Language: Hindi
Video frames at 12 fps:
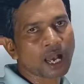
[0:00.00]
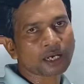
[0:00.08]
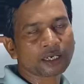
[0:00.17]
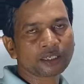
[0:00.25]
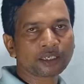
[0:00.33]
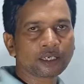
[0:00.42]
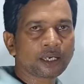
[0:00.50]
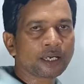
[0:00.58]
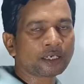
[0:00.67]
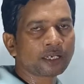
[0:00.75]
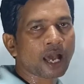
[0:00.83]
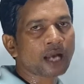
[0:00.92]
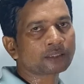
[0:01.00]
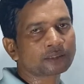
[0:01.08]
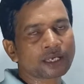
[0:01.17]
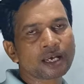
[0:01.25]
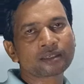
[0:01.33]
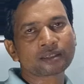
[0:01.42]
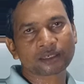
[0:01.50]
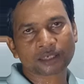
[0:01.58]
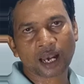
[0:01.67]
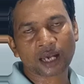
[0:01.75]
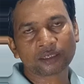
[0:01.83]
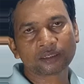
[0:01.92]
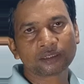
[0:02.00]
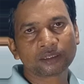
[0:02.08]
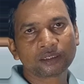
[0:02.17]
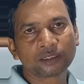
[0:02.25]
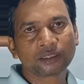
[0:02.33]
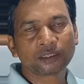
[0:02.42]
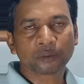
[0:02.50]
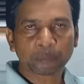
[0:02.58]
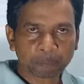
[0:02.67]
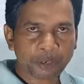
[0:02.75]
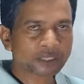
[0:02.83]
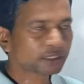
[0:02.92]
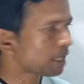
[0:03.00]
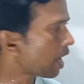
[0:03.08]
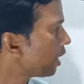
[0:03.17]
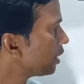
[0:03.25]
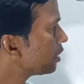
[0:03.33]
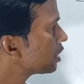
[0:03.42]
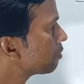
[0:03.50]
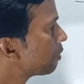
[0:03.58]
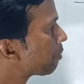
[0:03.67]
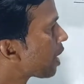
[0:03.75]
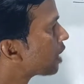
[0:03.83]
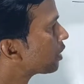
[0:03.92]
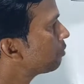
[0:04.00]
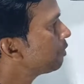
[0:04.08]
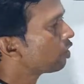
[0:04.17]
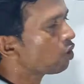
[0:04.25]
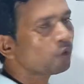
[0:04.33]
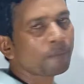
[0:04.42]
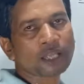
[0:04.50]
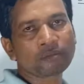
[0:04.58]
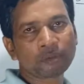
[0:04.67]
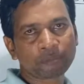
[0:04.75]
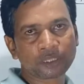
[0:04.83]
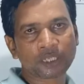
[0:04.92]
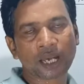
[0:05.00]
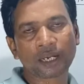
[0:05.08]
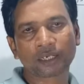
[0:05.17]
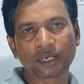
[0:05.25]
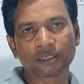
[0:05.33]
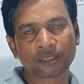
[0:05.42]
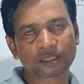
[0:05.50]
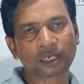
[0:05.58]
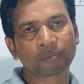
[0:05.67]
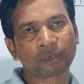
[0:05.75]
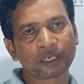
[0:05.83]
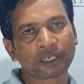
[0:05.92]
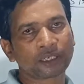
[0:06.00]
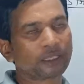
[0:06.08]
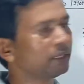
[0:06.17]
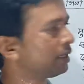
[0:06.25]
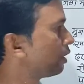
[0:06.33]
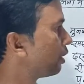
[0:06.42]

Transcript: लाख यानी कि एक लाख तेईस हज़ार पद था जिसमें प्राथमिक और माध्यमिक विद्यालय के शिक्षक बनने के लिए